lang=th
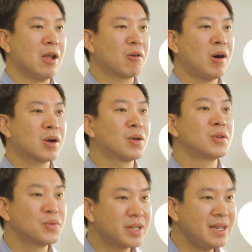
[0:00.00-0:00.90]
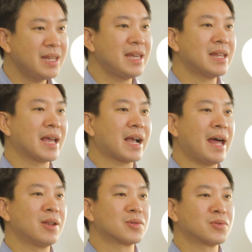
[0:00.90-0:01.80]
แล้วก็กลยุทธ์ที่ดีใน
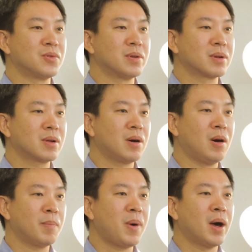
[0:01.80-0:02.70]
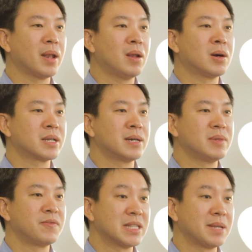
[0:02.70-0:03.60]
การลงทุนของพอร์ต Long Term
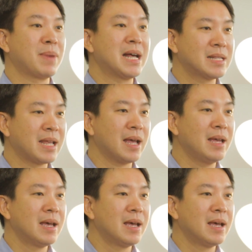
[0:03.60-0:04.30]
Defensive Plus เนี่ย